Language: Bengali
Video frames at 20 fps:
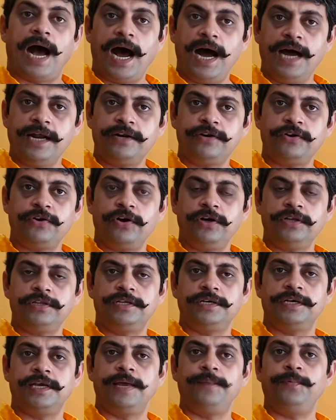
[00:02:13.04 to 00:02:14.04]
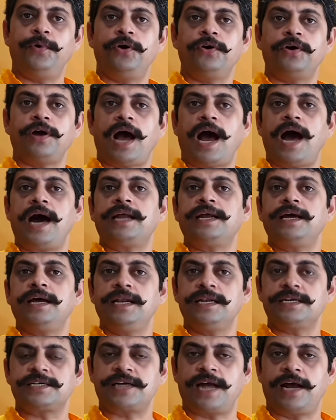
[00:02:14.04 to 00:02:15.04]
আর হ্রদ এবং
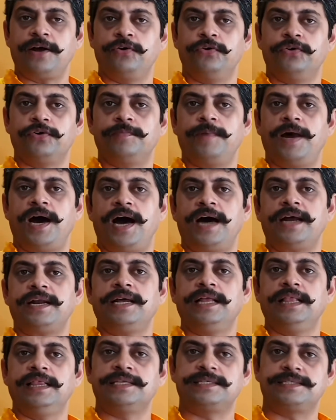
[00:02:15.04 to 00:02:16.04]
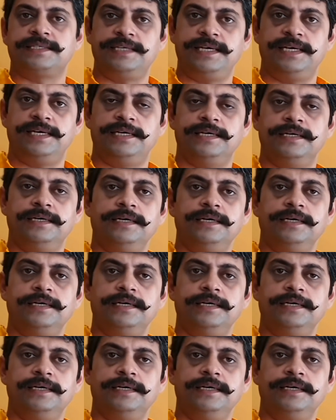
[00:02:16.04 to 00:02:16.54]
আরাল সাগর বা আরাল সি